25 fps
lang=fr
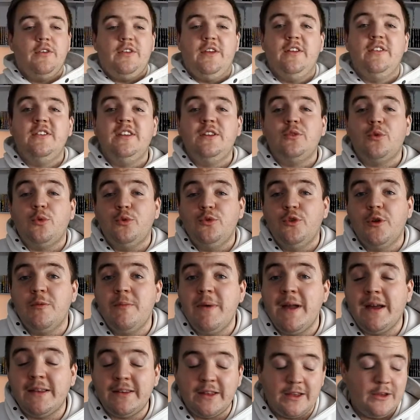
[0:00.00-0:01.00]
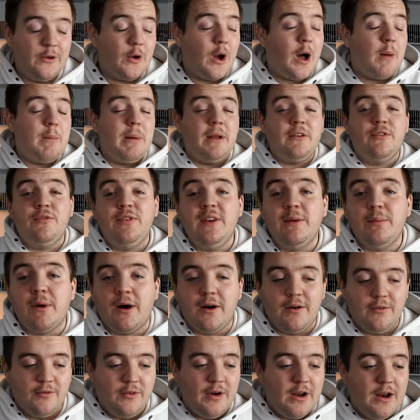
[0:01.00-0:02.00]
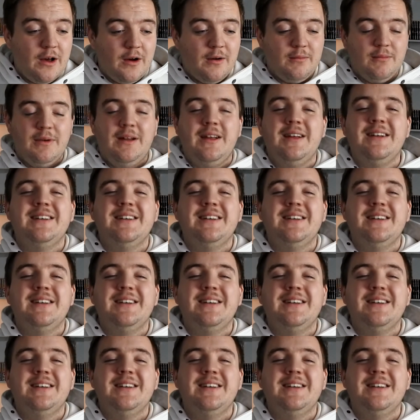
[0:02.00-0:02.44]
c'est une petite route de merde, il n'y aura pas de fibre. Voilà.